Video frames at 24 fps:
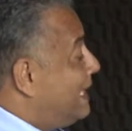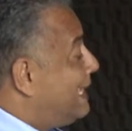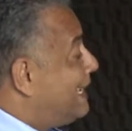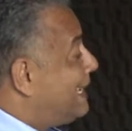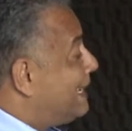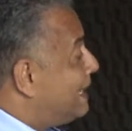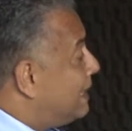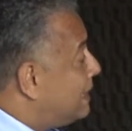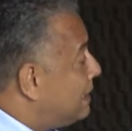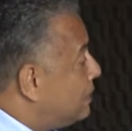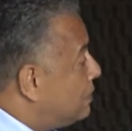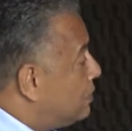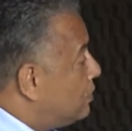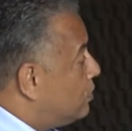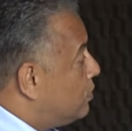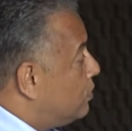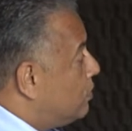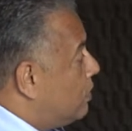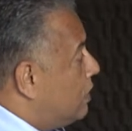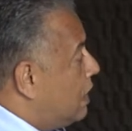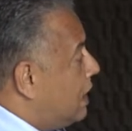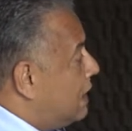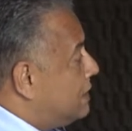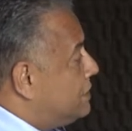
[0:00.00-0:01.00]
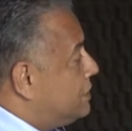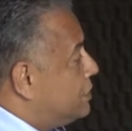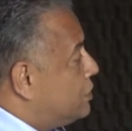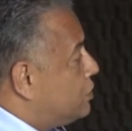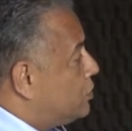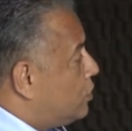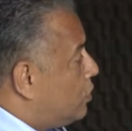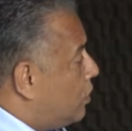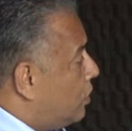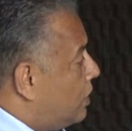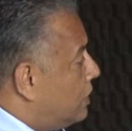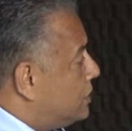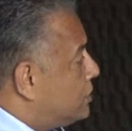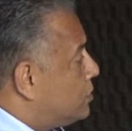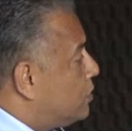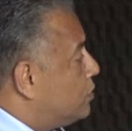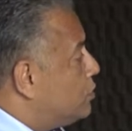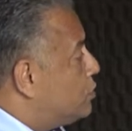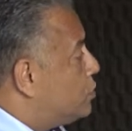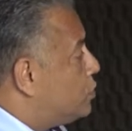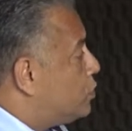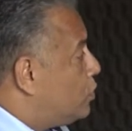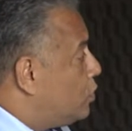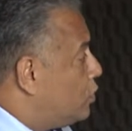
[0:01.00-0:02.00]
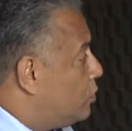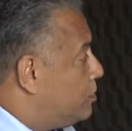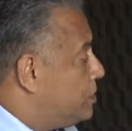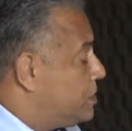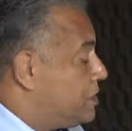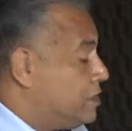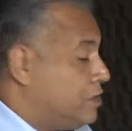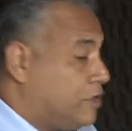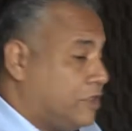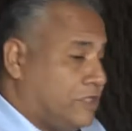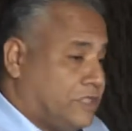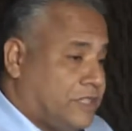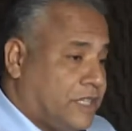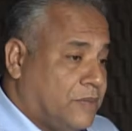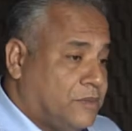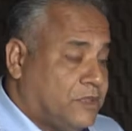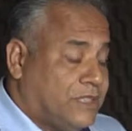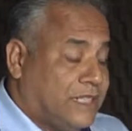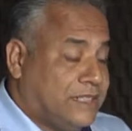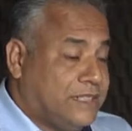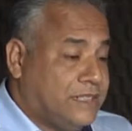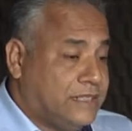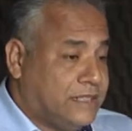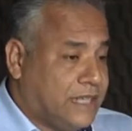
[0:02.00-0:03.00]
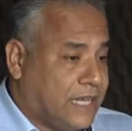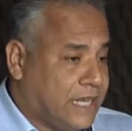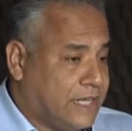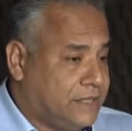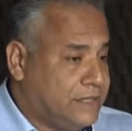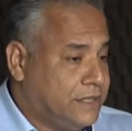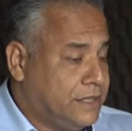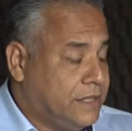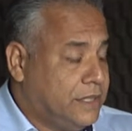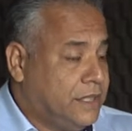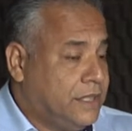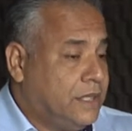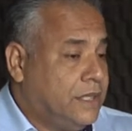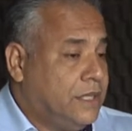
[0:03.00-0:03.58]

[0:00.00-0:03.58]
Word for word: Linkando as escolas com os clubes que nós temos na cidade.